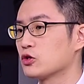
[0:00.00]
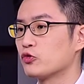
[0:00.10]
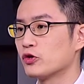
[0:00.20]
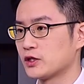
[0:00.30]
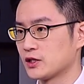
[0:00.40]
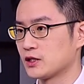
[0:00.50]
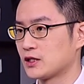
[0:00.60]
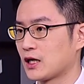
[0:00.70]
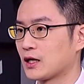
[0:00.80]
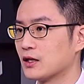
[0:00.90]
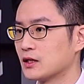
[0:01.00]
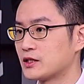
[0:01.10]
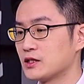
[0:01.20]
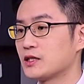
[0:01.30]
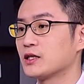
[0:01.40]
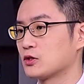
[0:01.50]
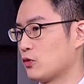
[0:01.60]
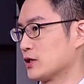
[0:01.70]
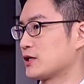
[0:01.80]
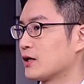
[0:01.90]
有月线是下了，那季线也是
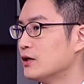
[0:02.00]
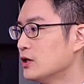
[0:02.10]
往上，